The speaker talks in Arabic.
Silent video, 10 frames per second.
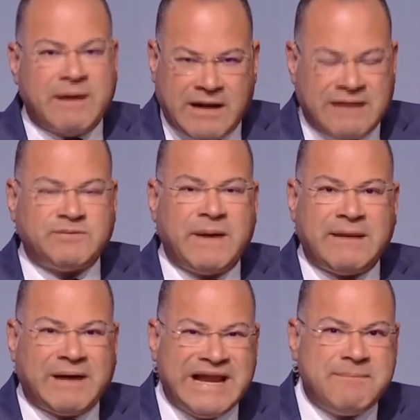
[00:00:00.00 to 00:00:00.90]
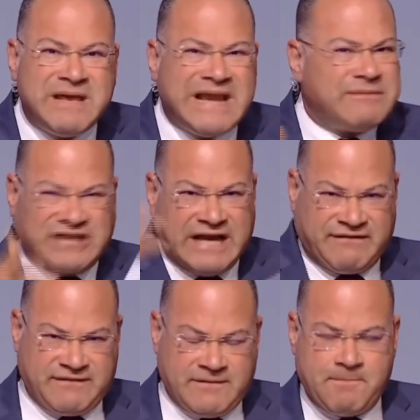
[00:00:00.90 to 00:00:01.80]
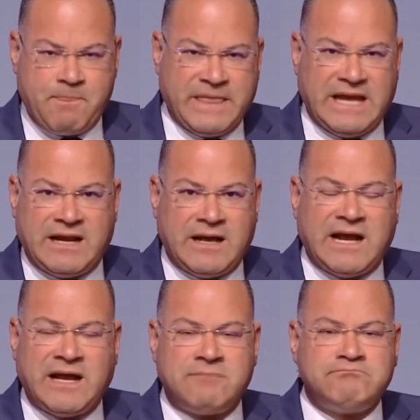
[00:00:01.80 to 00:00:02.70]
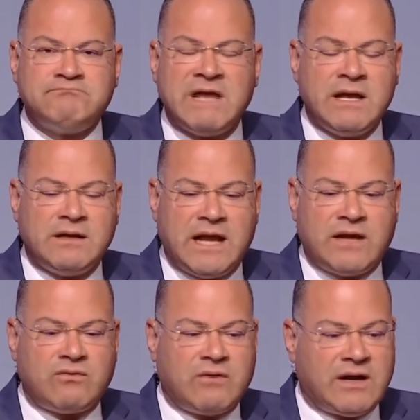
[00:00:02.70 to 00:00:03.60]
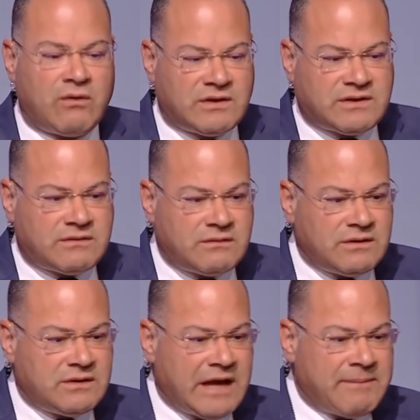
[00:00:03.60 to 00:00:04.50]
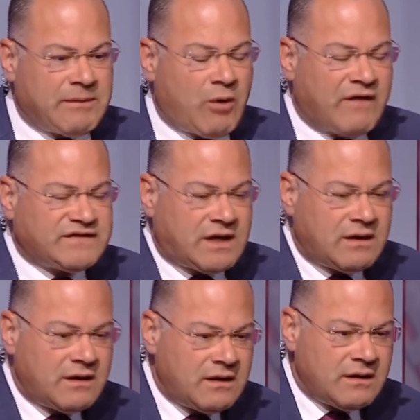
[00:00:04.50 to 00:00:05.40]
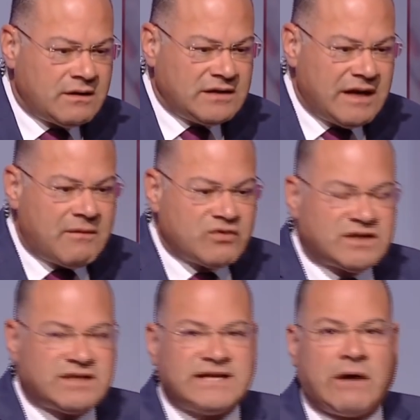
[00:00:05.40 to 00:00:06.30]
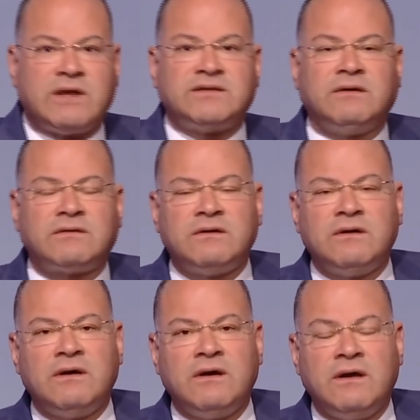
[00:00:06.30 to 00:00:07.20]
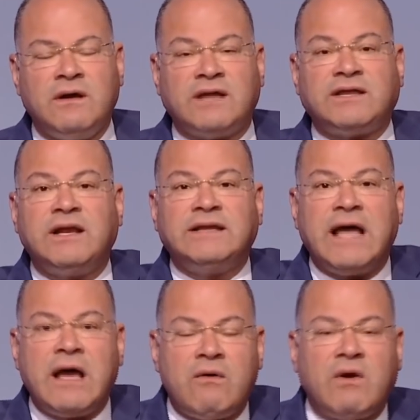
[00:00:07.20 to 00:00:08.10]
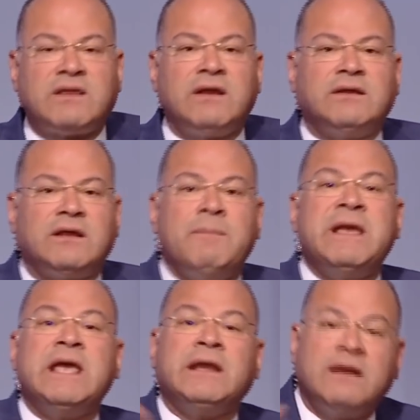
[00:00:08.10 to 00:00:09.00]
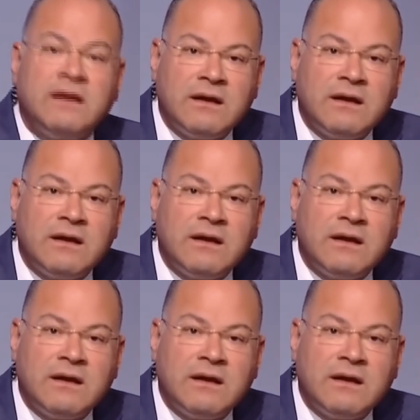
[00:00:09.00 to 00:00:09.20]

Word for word: انا مش انا بكلم مين انا مش عارف يعني انا انا لانه انا قلت يا اما المحافظه يا اما وزاره السياحه والاثار لا طلع ده ولا طلع ده طب مين